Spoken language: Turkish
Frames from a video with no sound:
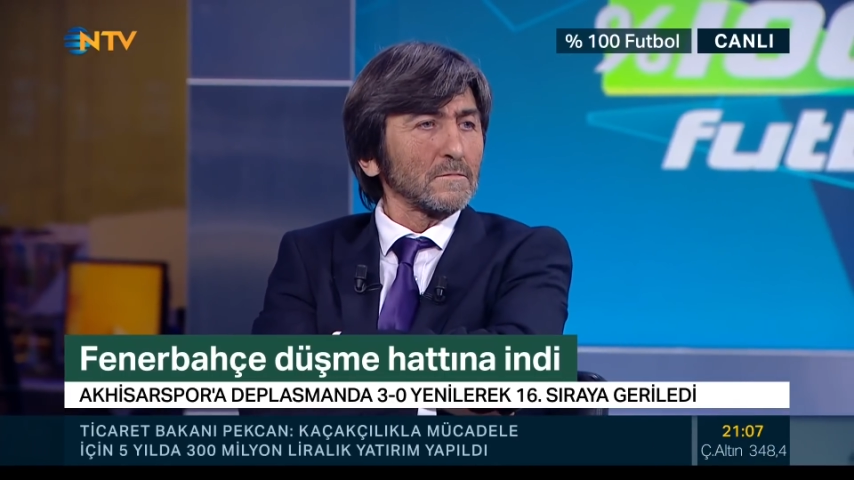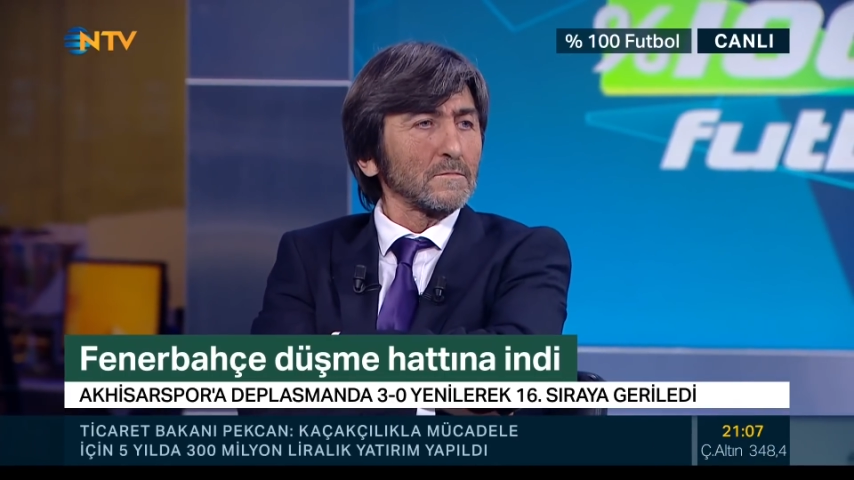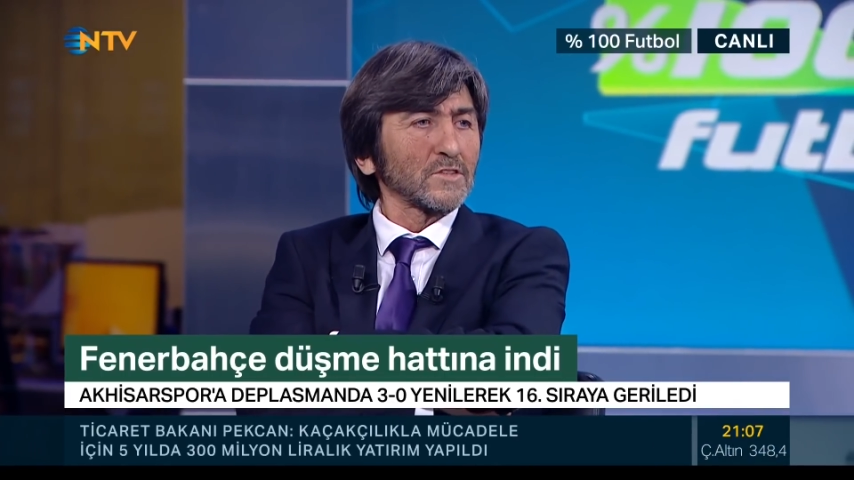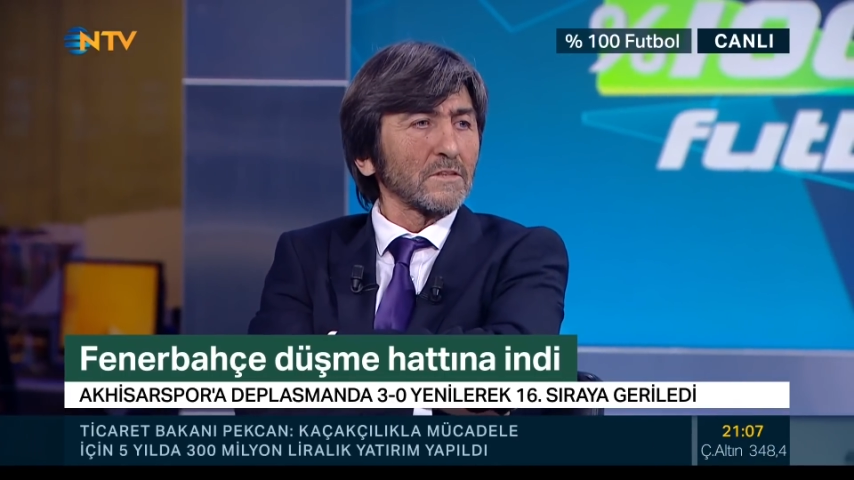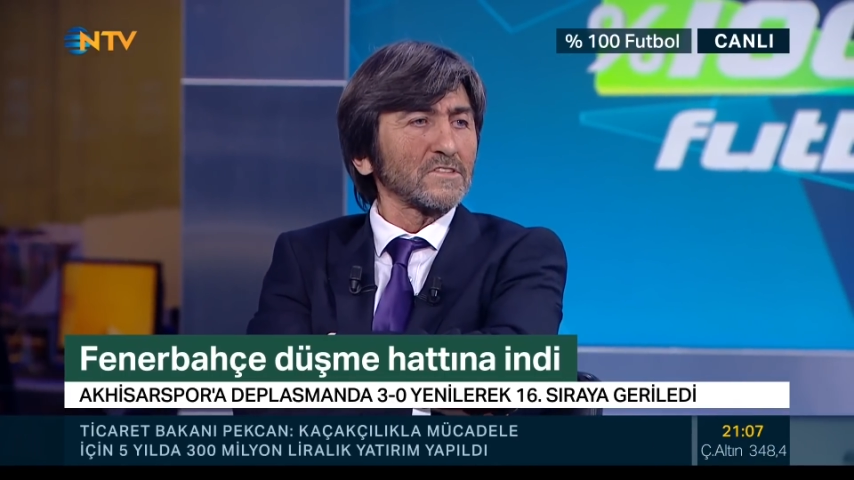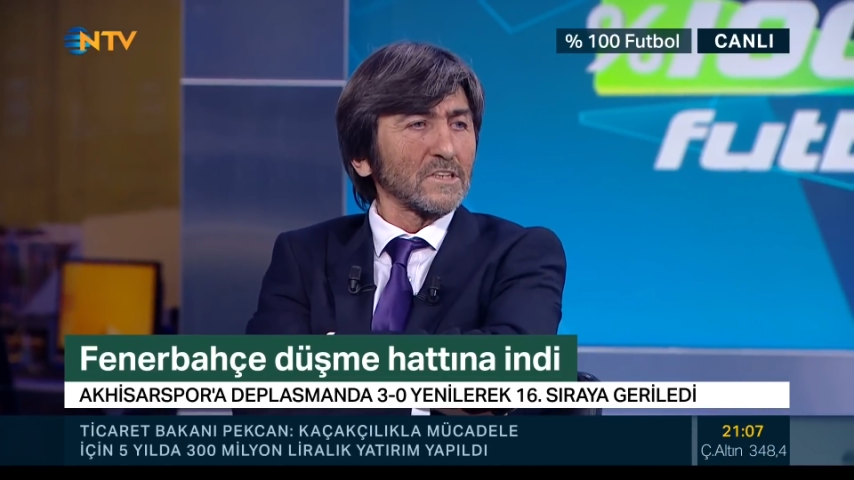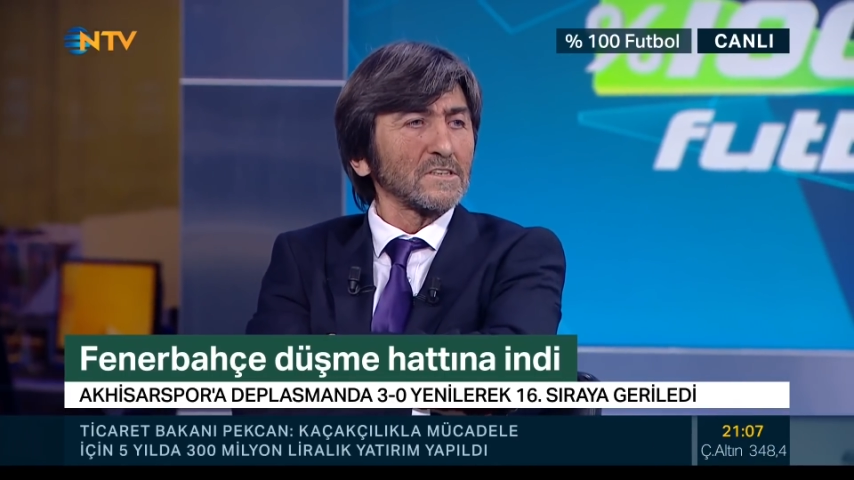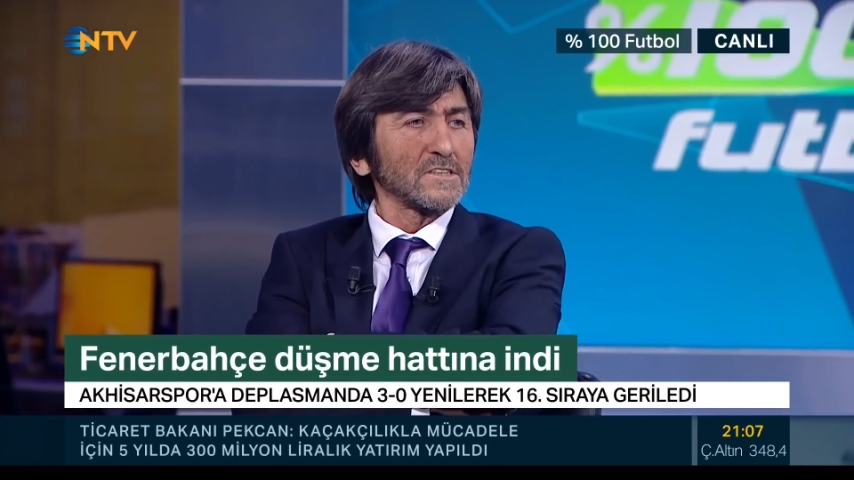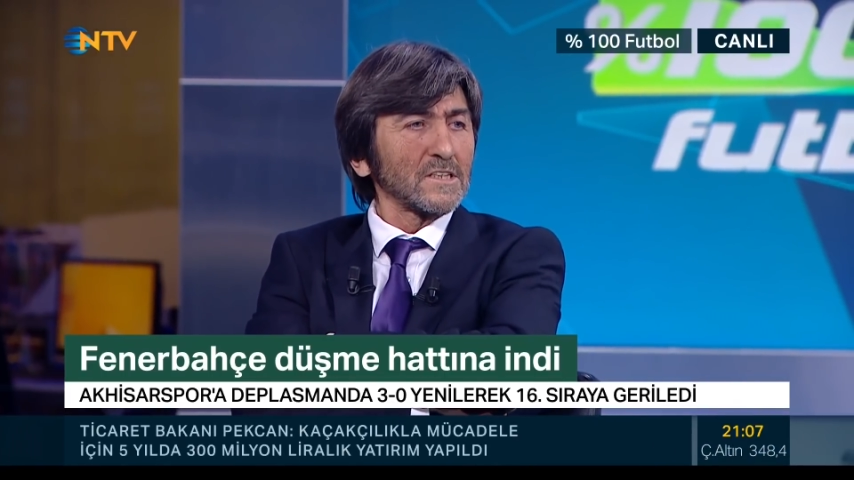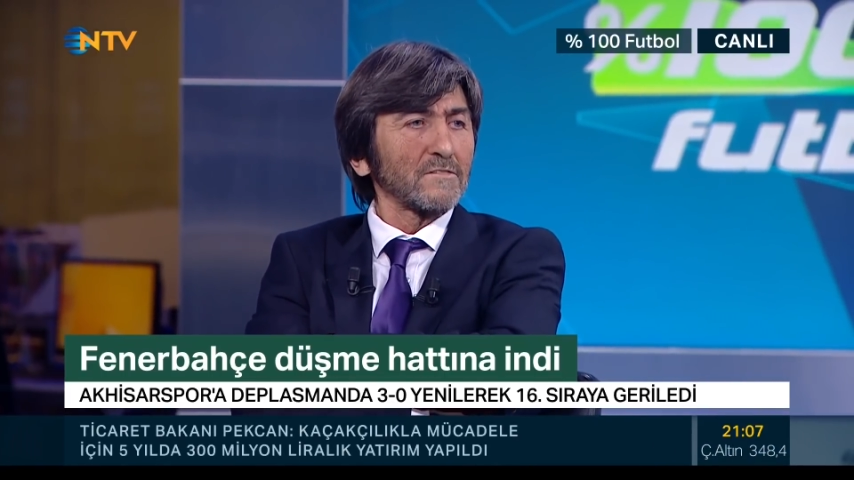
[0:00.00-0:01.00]
Mustafa
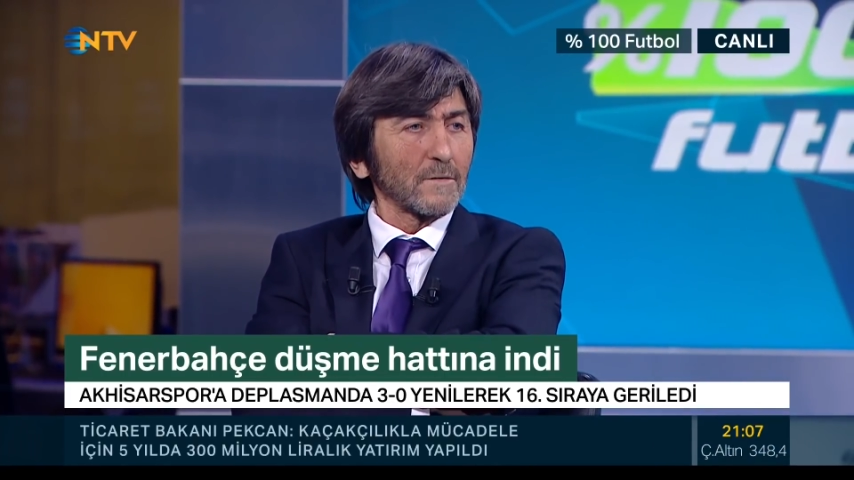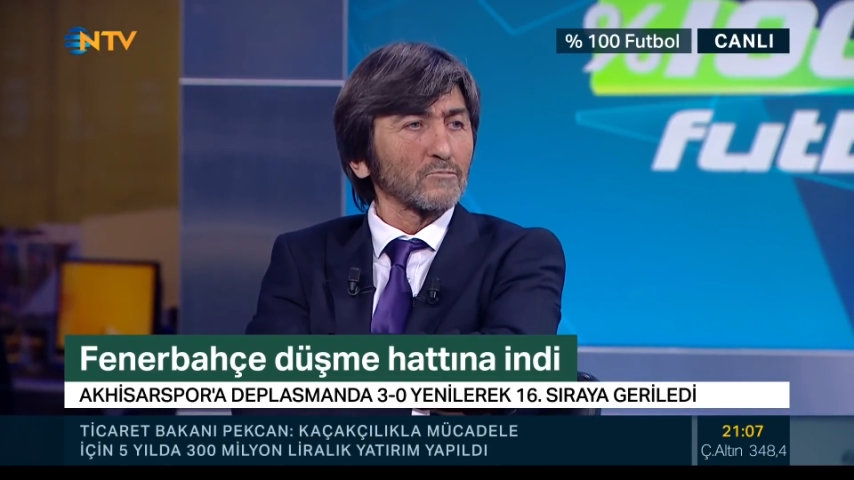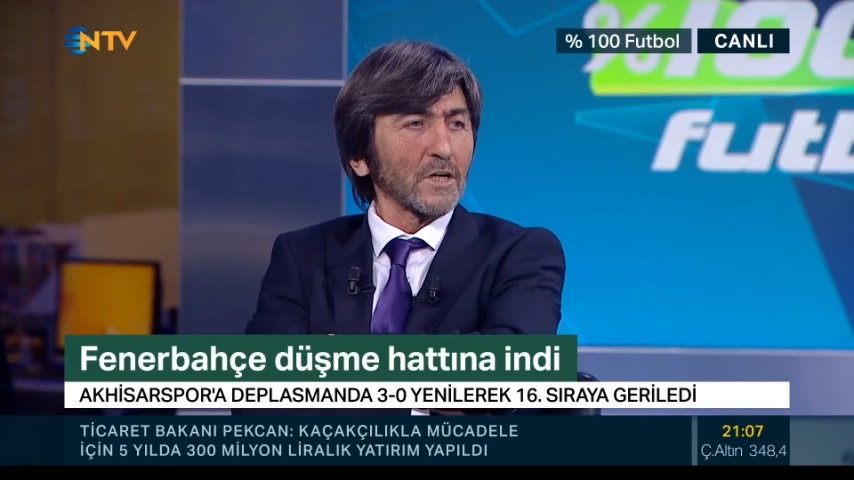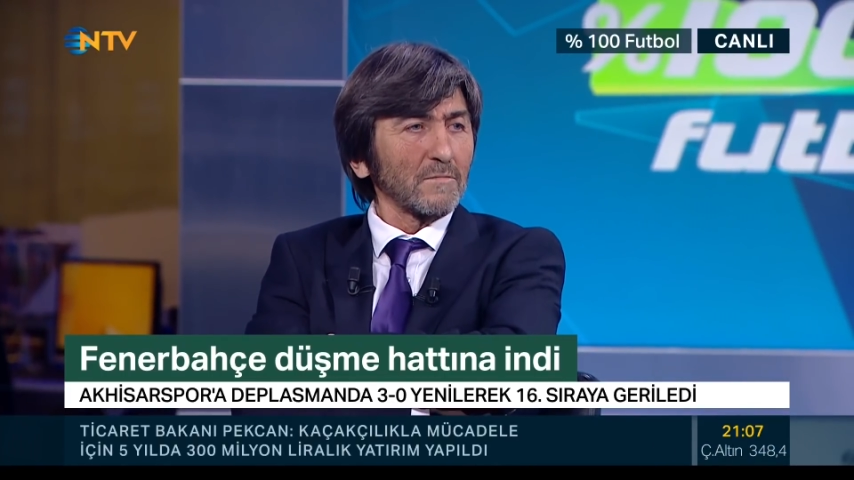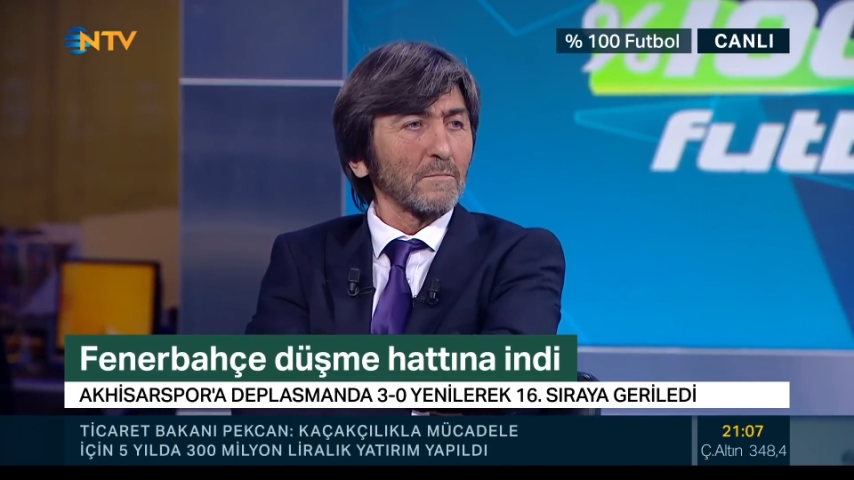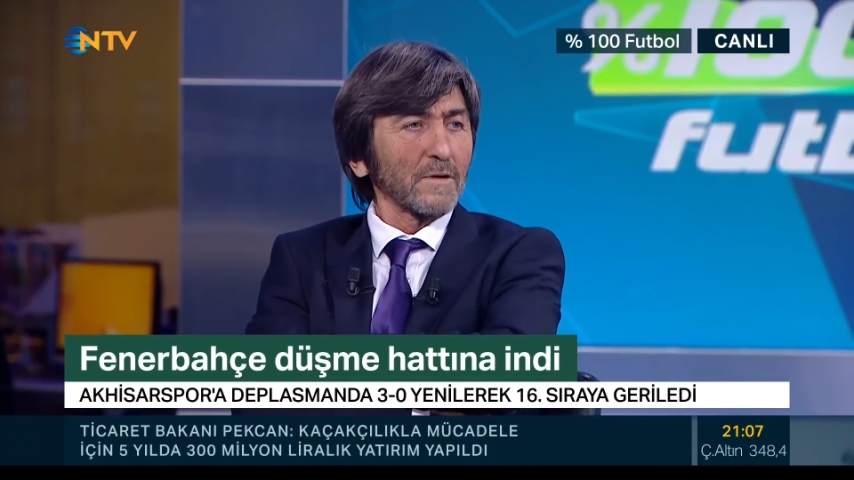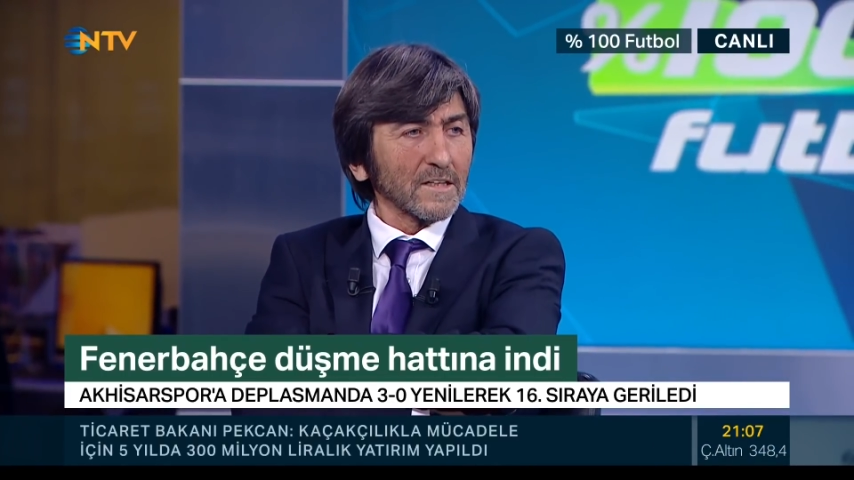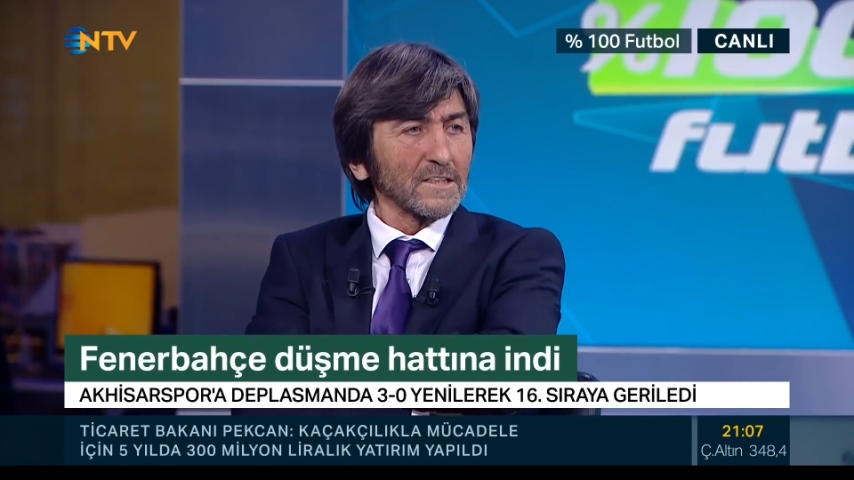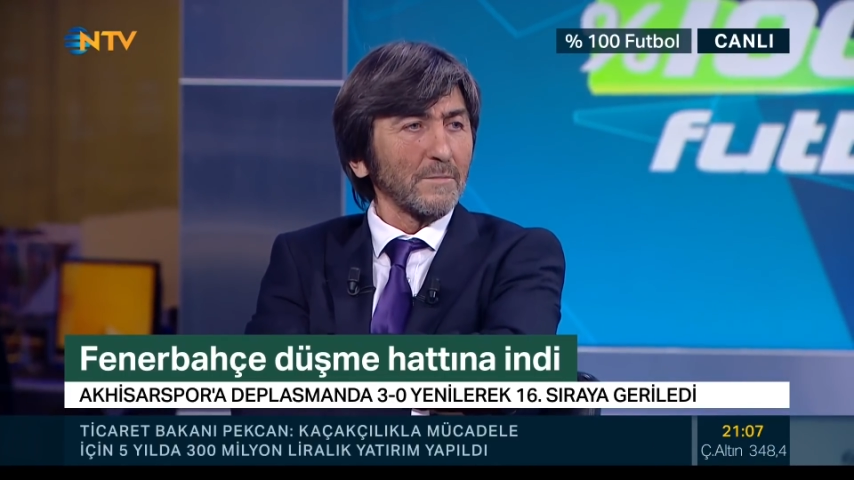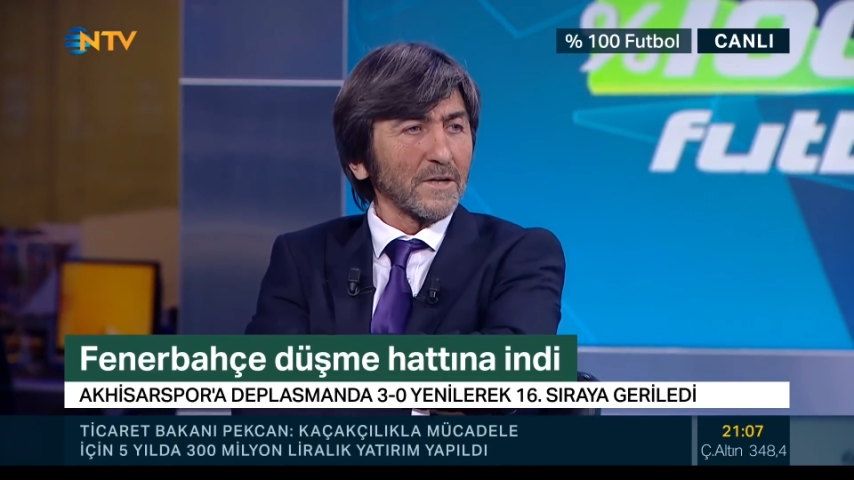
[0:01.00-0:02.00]
Cengiz'le ve Abdurrahim
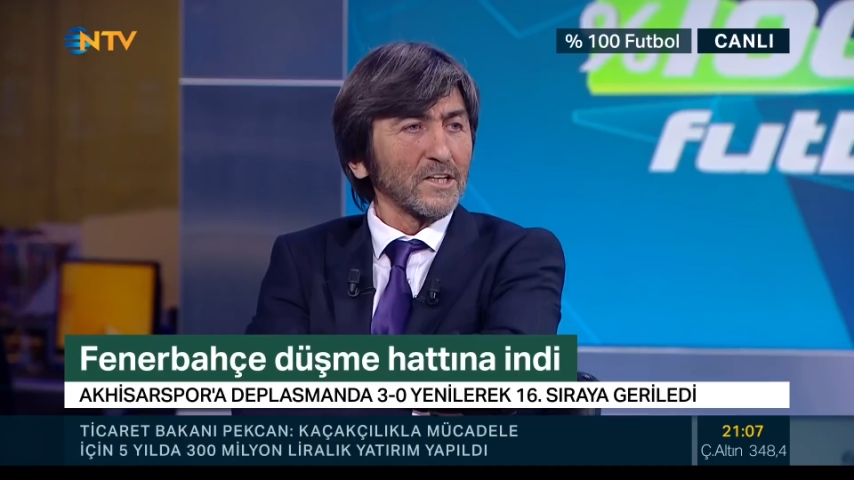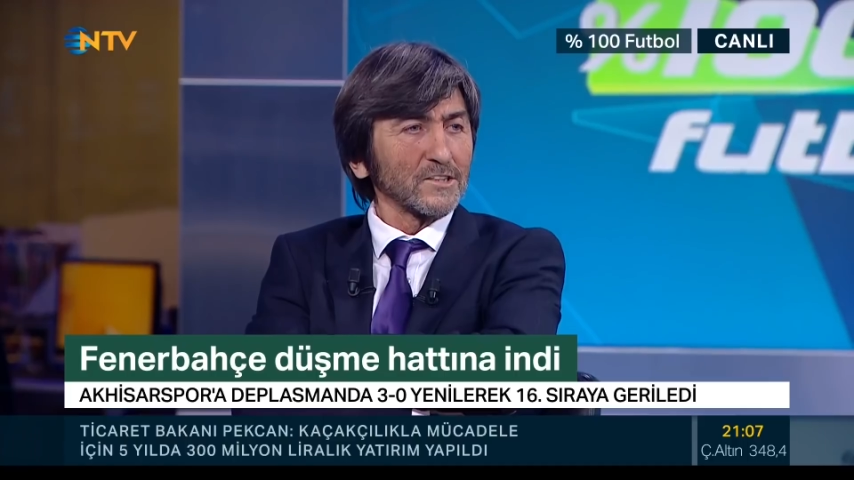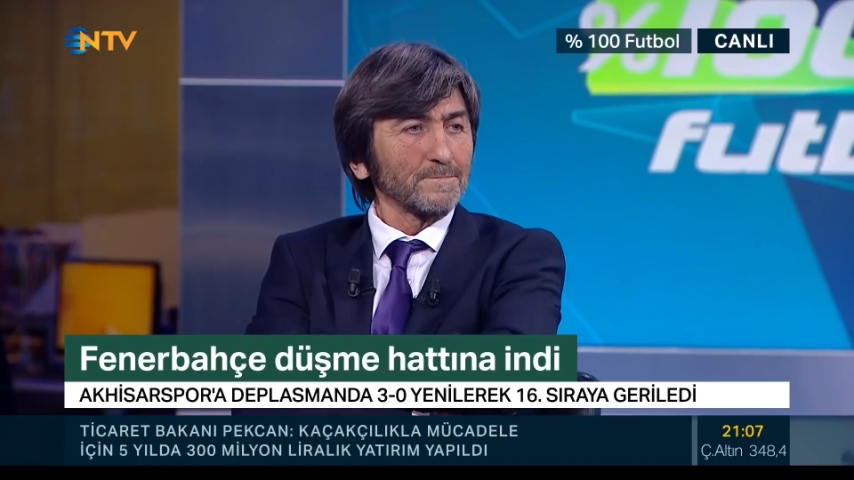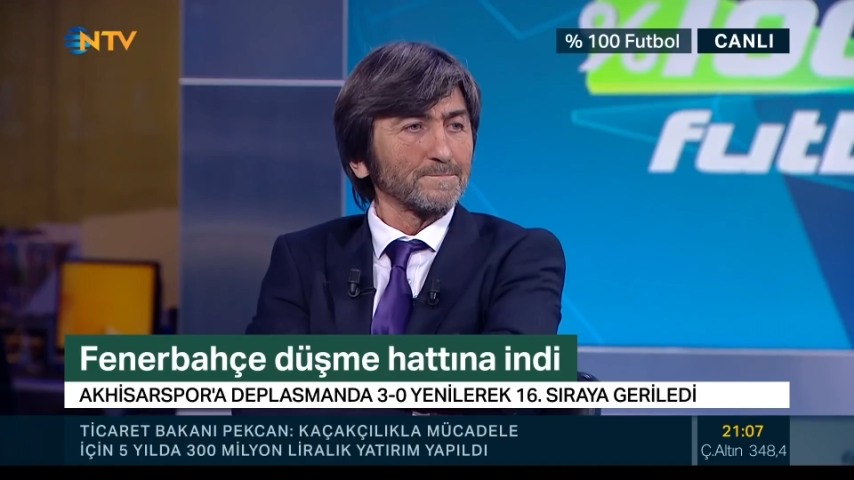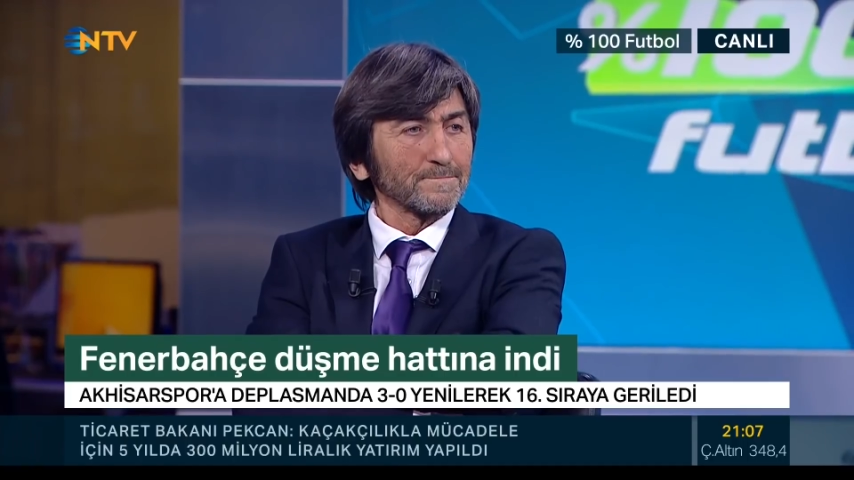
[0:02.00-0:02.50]
Albayrak'la yemek yedim.